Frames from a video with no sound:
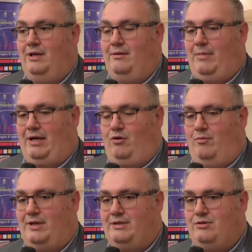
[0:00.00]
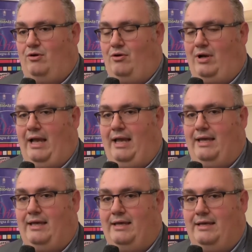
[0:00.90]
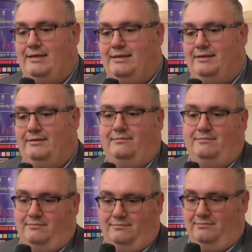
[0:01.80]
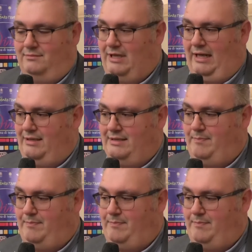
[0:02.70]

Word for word: Marco Marzocca e mm, grande